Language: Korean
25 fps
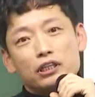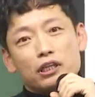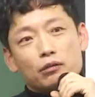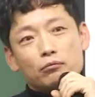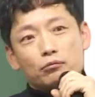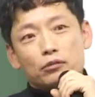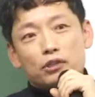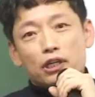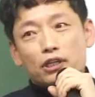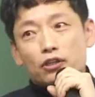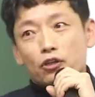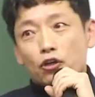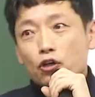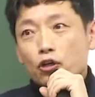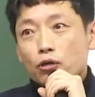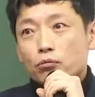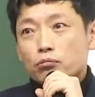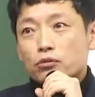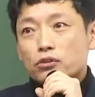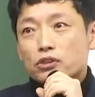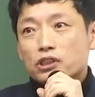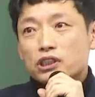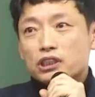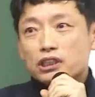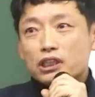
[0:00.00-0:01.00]
때문에
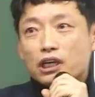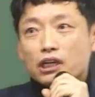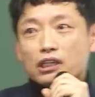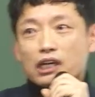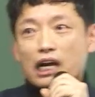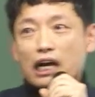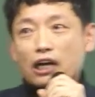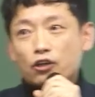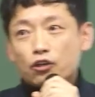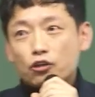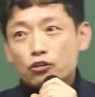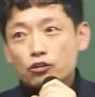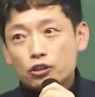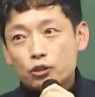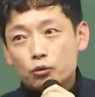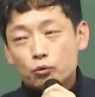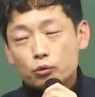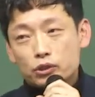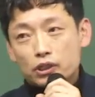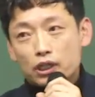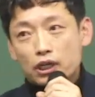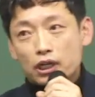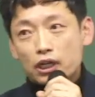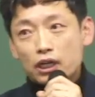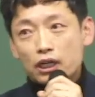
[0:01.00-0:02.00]
여러분들 시간을
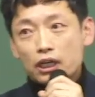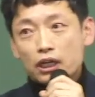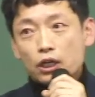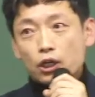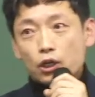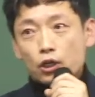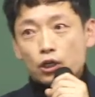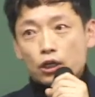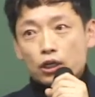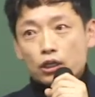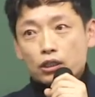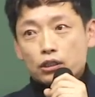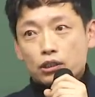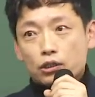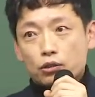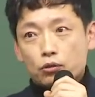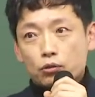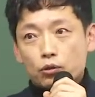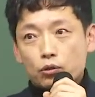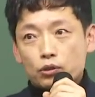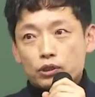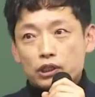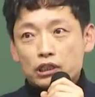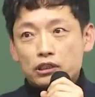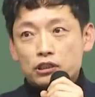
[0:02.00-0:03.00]
아껴드리고자
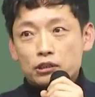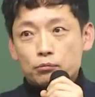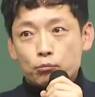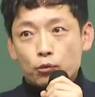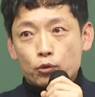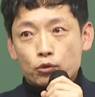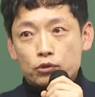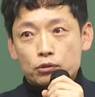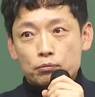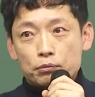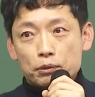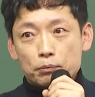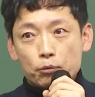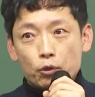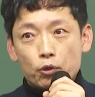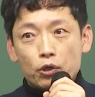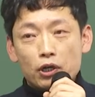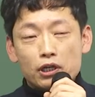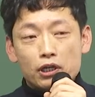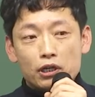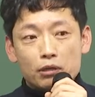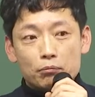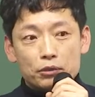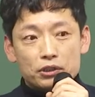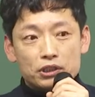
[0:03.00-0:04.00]
그리고 예습 복습이
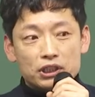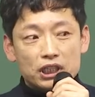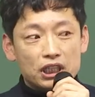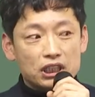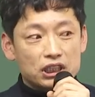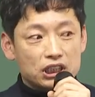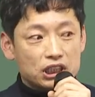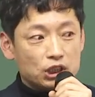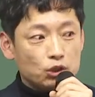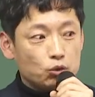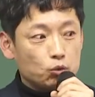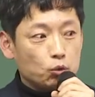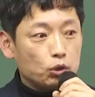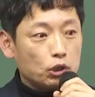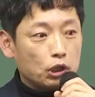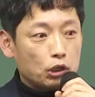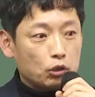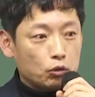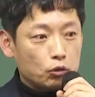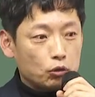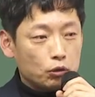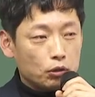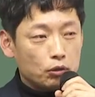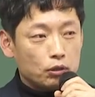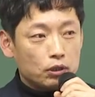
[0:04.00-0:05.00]
편하려면 책
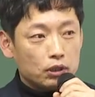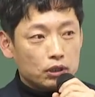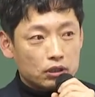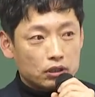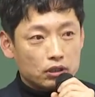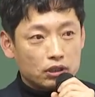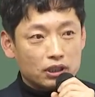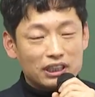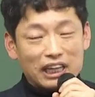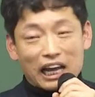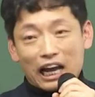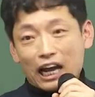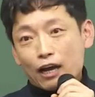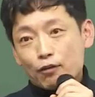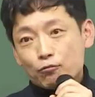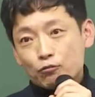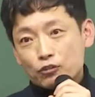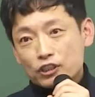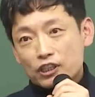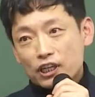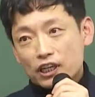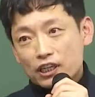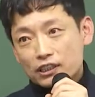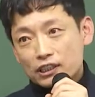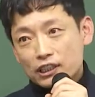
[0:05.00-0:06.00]
진도대로 그렇게
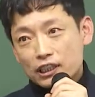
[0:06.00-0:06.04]
나갑니다.